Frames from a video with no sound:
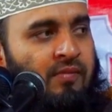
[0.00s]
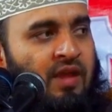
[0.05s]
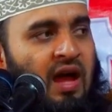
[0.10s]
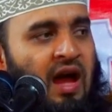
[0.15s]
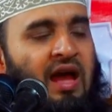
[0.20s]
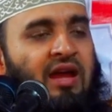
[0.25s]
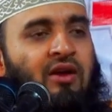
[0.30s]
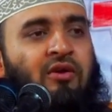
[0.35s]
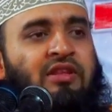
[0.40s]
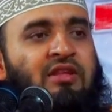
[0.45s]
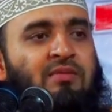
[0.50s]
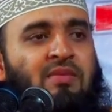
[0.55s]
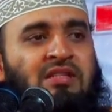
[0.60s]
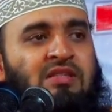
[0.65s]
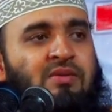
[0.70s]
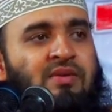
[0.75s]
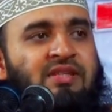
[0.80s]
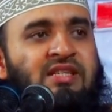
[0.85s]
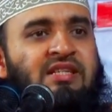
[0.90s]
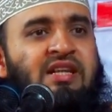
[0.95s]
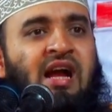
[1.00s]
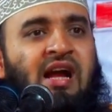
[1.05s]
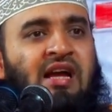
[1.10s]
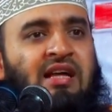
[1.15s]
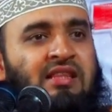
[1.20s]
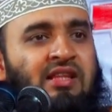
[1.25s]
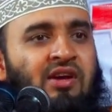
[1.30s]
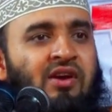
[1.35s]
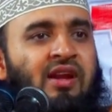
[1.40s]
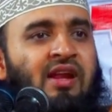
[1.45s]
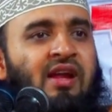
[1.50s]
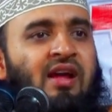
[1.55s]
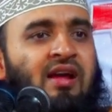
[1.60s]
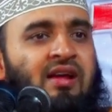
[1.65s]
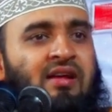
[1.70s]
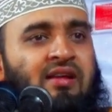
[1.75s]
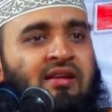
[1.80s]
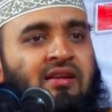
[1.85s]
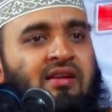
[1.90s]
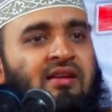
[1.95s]
হাইওয়েতে মাঝে মাঝে ডাকাতি হয় না
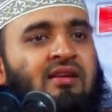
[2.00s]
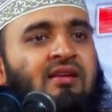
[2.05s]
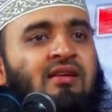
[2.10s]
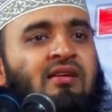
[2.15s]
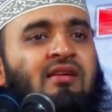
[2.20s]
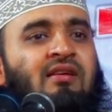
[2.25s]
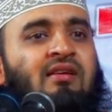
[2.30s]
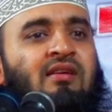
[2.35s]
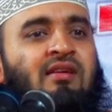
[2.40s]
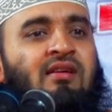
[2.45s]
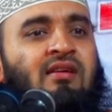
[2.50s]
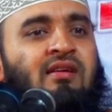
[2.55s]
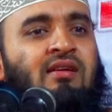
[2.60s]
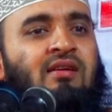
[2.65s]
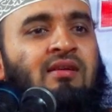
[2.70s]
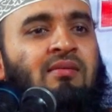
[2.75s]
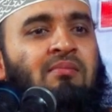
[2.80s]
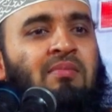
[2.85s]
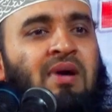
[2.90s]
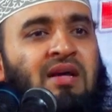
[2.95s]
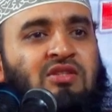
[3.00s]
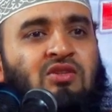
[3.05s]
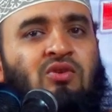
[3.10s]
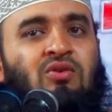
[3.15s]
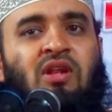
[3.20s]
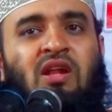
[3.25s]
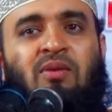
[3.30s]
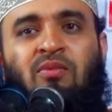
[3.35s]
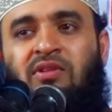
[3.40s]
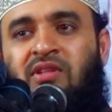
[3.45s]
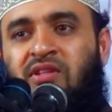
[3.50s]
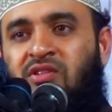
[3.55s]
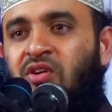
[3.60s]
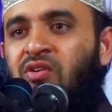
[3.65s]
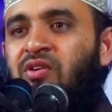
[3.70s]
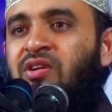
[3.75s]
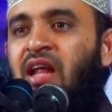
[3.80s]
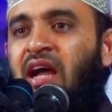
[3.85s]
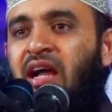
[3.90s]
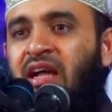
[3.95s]
বাসগুলোর মধ্যে
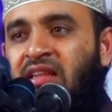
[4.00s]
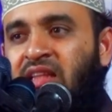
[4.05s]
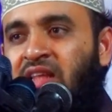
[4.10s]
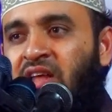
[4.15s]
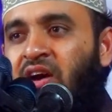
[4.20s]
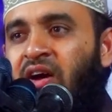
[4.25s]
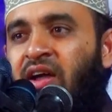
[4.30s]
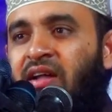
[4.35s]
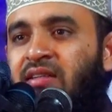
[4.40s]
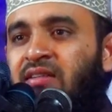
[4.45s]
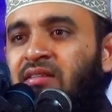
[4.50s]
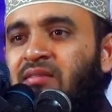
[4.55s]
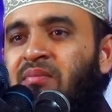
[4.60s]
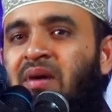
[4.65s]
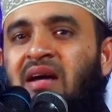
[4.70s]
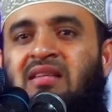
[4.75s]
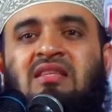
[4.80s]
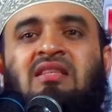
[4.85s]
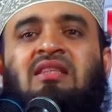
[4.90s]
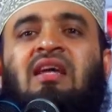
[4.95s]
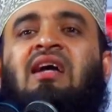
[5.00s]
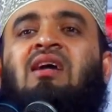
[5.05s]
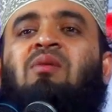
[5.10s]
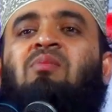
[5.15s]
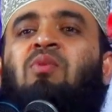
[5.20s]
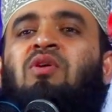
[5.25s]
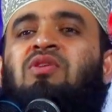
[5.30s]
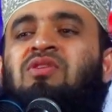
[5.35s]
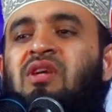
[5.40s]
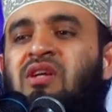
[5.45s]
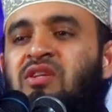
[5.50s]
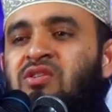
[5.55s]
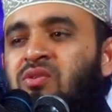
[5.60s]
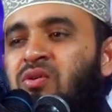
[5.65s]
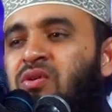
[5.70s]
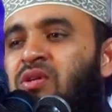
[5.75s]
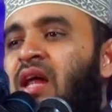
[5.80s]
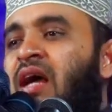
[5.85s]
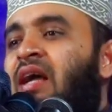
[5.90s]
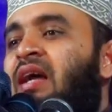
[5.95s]
যখন ডাকাতি হয় বাসে থাকে পঞ্চাশ জন
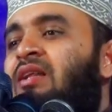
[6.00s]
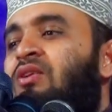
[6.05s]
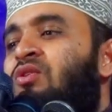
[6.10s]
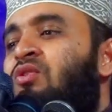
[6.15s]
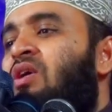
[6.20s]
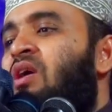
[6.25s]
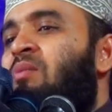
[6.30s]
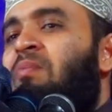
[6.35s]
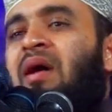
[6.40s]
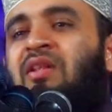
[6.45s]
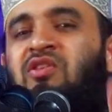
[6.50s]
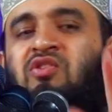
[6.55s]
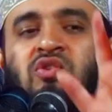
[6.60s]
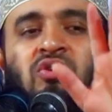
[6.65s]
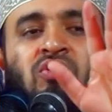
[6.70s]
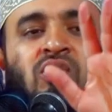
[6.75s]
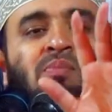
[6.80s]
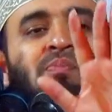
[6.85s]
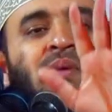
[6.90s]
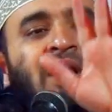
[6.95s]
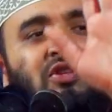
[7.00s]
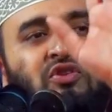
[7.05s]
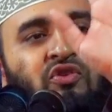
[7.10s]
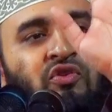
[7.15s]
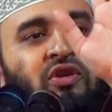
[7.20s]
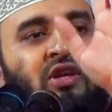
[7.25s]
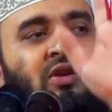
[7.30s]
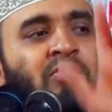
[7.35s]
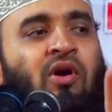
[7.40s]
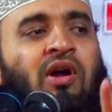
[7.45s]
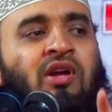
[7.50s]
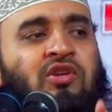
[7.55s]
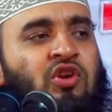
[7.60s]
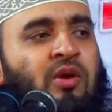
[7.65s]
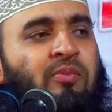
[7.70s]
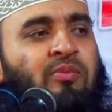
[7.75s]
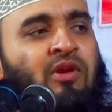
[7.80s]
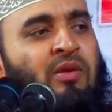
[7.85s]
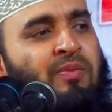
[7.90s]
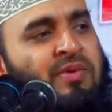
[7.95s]
ডাকাত ঢুকে পাঁচজন এই পাঁচজনের ভয়ে
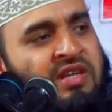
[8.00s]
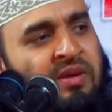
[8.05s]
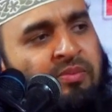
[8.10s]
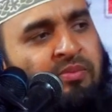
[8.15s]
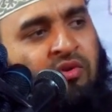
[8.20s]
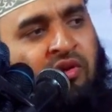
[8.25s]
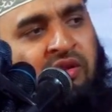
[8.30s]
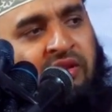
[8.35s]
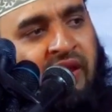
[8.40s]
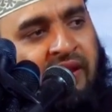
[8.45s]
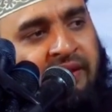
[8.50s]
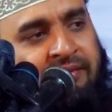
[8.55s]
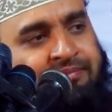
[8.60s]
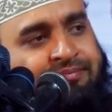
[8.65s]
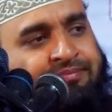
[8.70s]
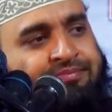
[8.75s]
সবগুলো পেশাব করে দেয়